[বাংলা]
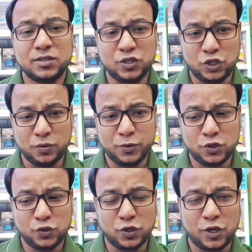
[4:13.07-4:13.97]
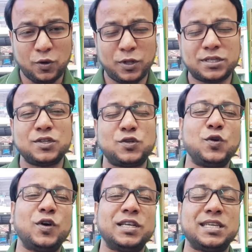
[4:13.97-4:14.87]
তৃতীয় বিশ্বযুদ্ধ কেউ বলছেন
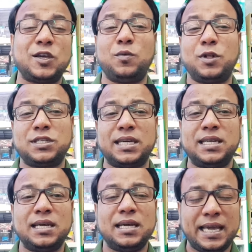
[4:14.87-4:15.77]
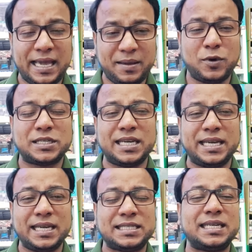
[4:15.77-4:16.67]
শুরু হয়েছে কেউ বলছেন এই
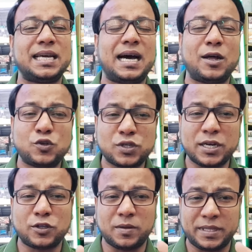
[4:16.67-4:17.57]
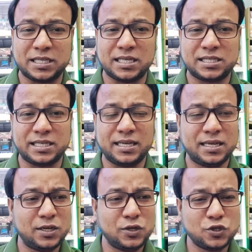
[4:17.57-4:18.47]
মাসেই সেটা আনুষ্ঠানিকতা পেতে যাচ্ছে
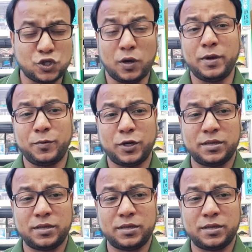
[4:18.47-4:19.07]
সময় বলে